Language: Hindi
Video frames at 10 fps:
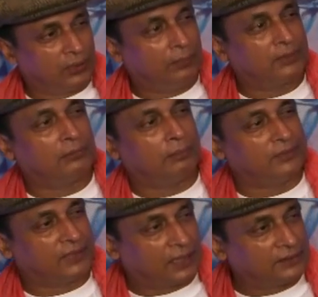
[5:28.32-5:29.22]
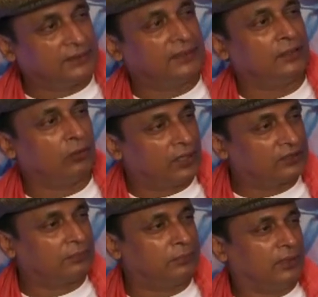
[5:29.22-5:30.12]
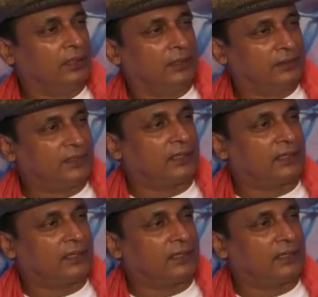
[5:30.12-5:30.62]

कि जो है मतलब अपनी सारी सिंगिंग और ये सब